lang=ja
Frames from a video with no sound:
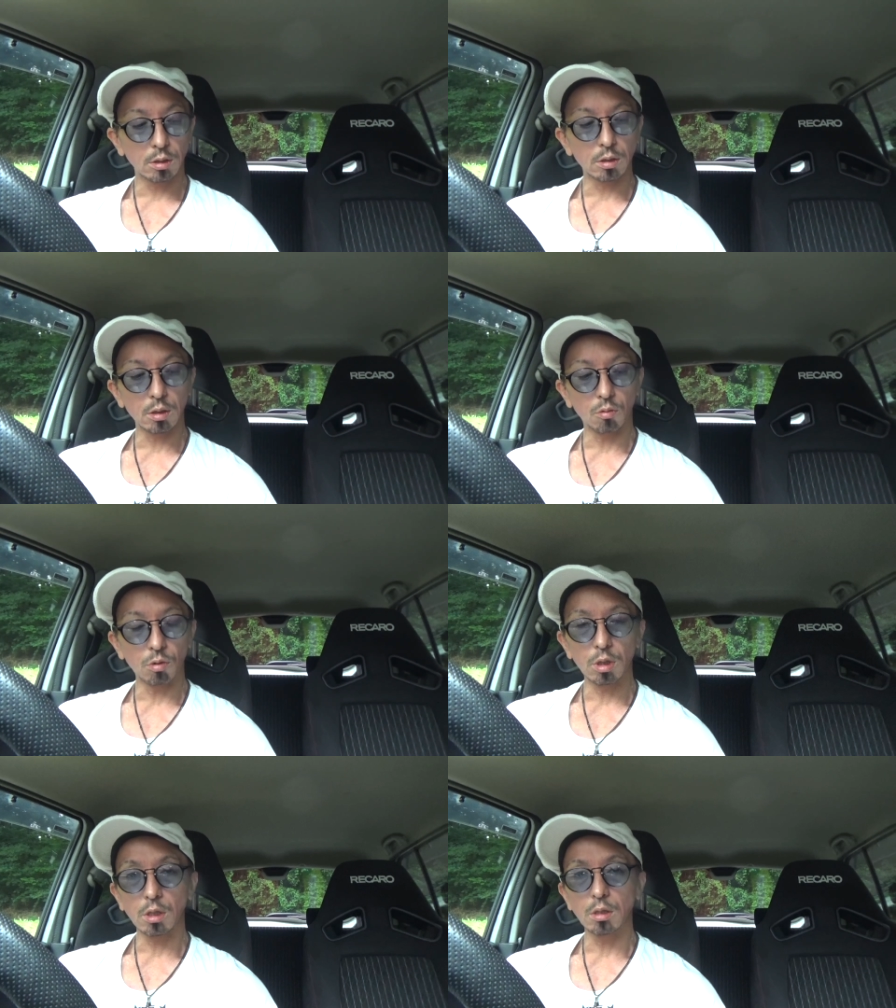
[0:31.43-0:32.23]
ちゃ、
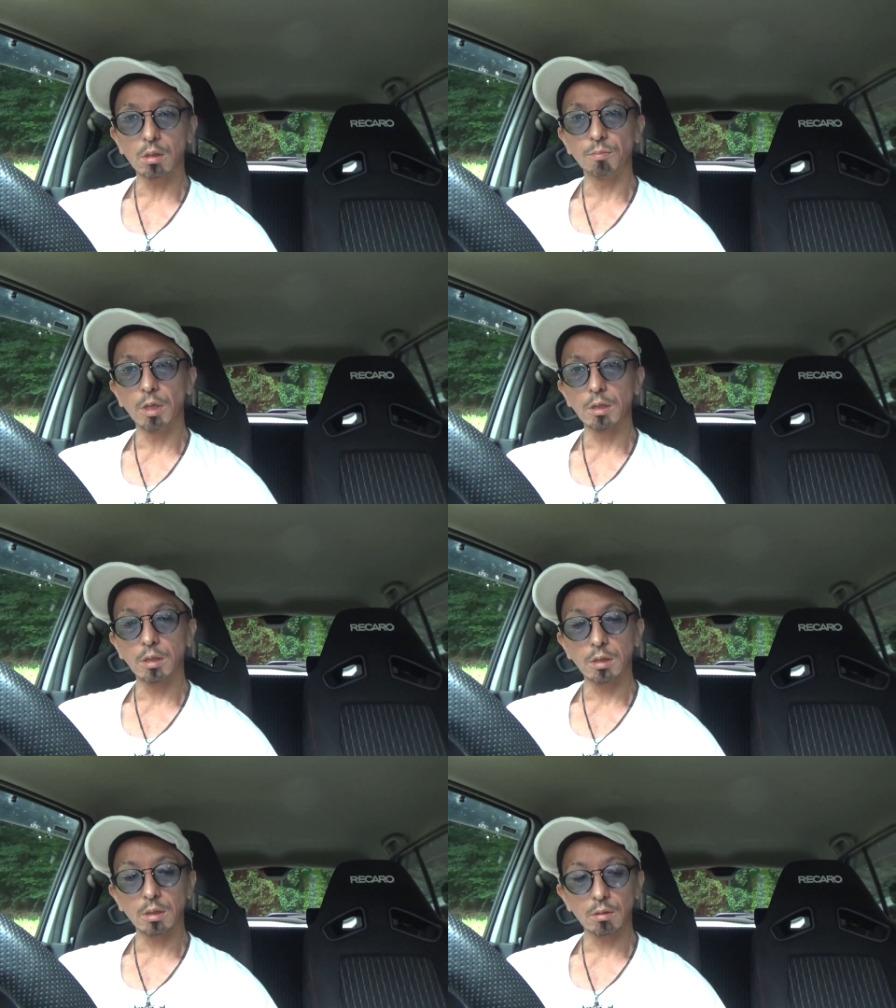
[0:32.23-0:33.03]
俺的にはめっ
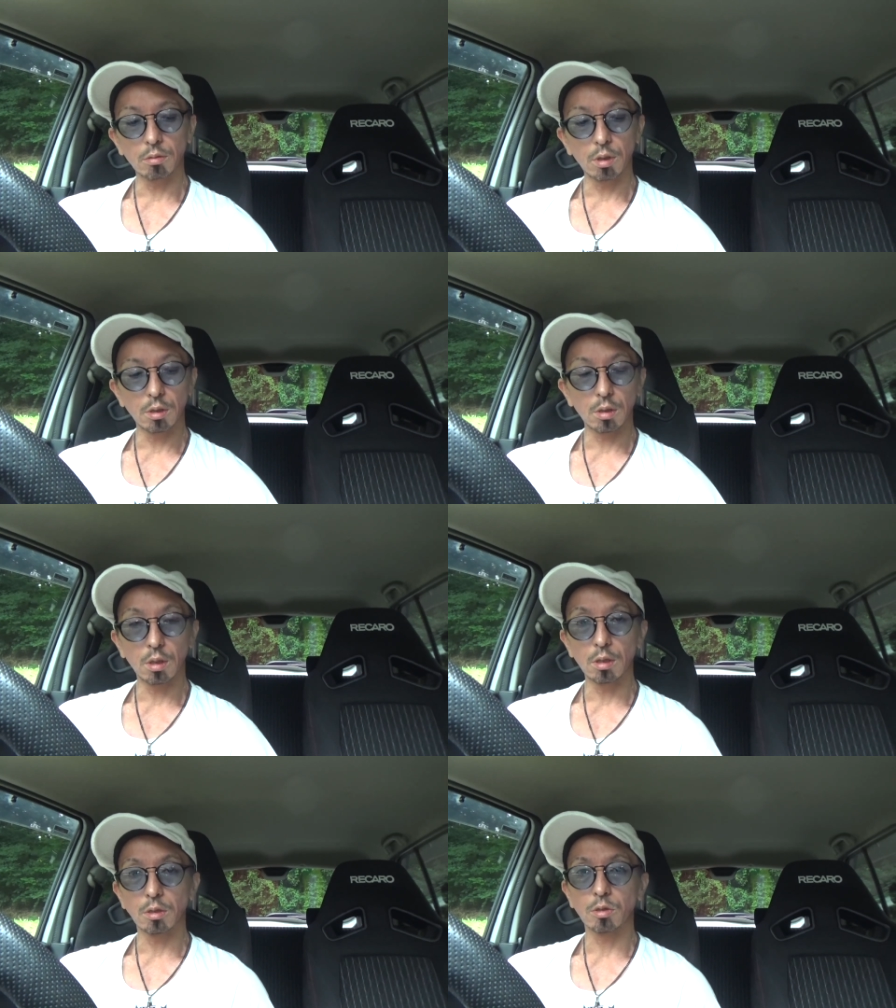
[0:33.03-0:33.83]
ちゃ増え
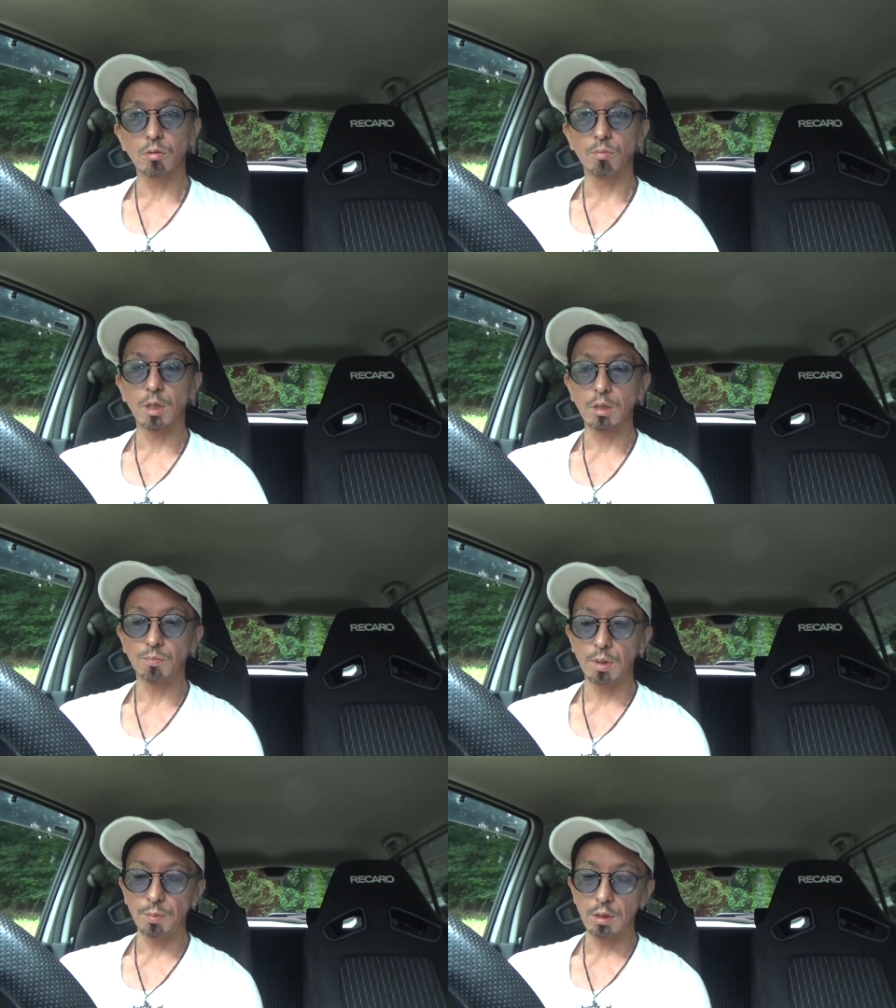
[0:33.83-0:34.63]
て、ちょっと
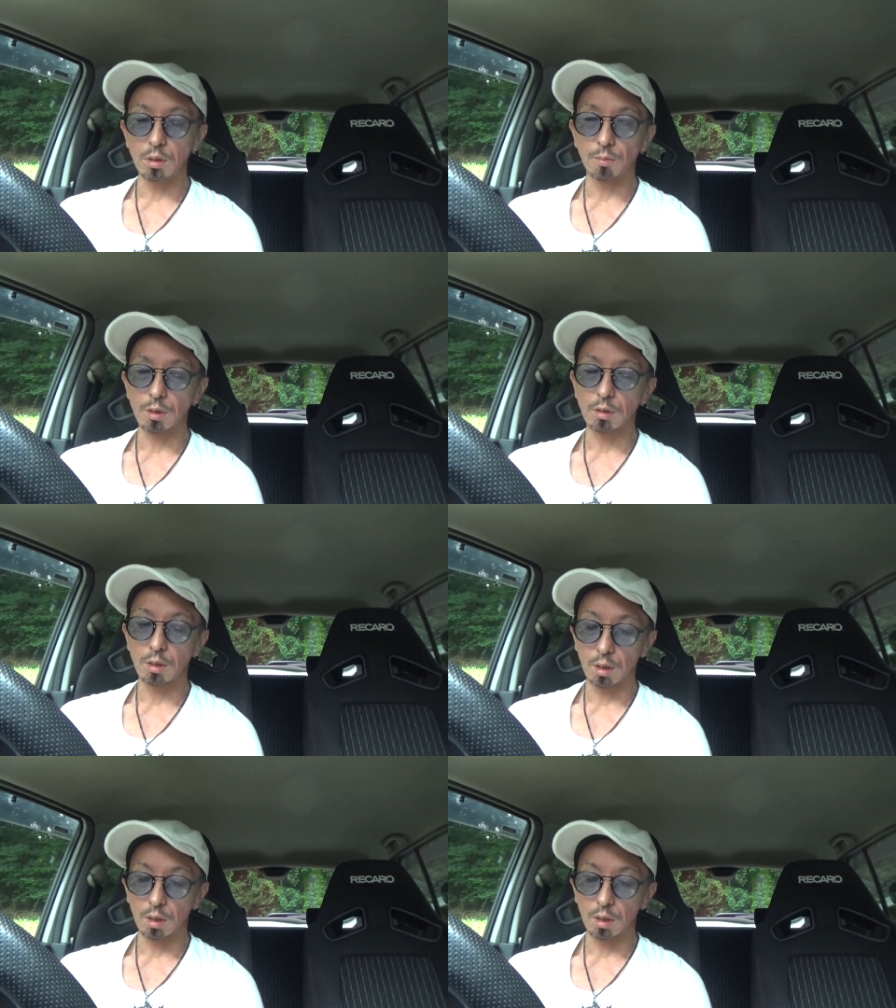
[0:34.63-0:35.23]
マジビビってます。